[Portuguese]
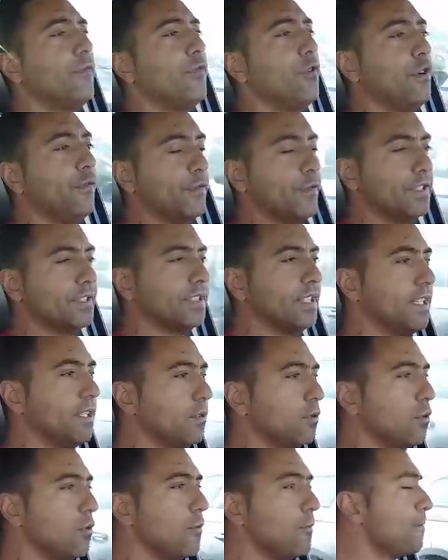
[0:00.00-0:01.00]
fui
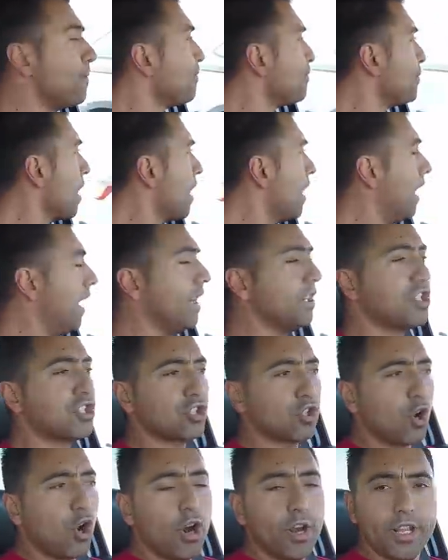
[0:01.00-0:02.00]
fazendo eh,
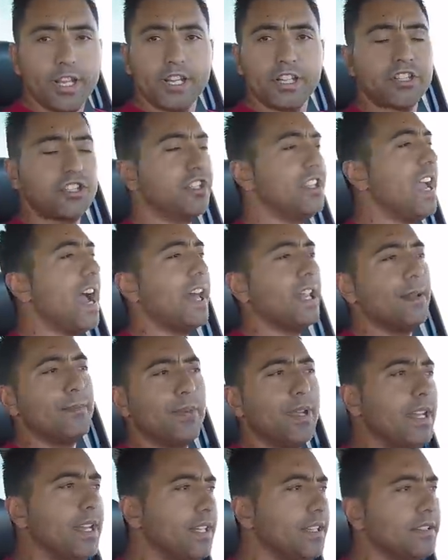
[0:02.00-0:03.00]
histórias
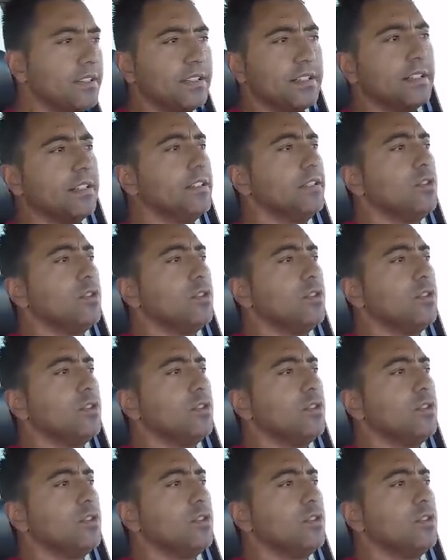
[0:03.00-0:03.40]
diariamente,